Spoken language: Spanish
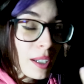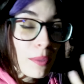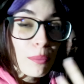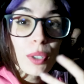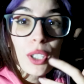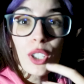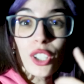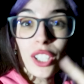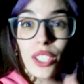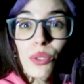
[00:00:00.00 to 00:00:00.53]

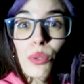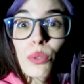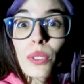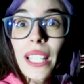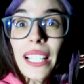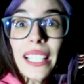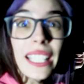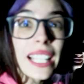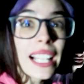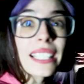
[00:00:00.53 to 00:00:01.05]
Bueno,
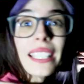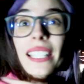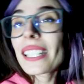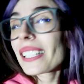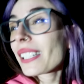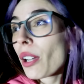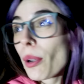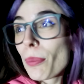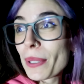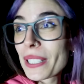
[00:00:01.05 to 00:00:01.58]
resulta que era alguien que
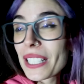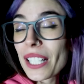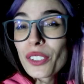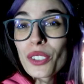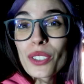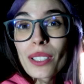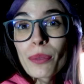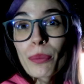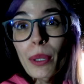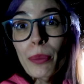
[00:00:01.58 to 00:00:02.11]
estaba pasando
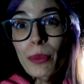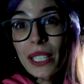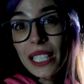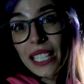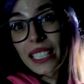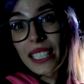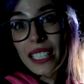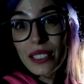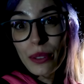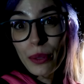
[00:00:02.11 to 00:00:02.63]
y simplemente
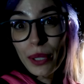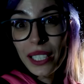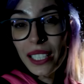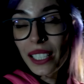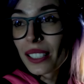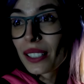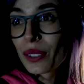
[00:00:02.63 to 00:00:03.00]
quería saber que